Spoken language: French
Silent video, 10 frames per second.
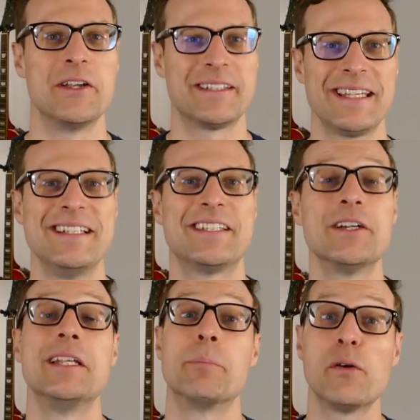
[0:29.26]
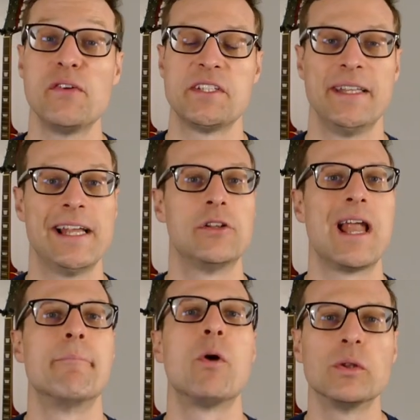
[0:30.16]
le syndicat des professionnels de la
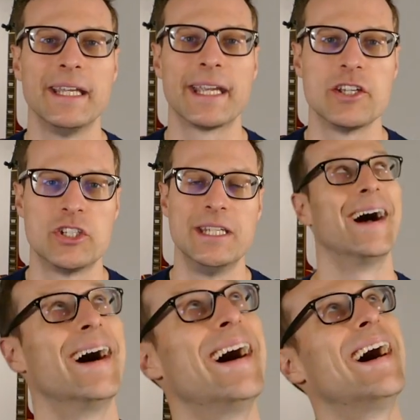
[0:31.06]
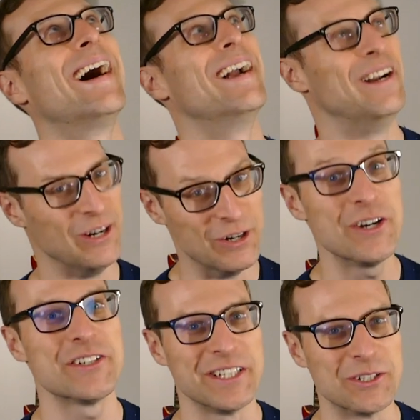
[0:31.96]
Montérégie. Ah, là j'ai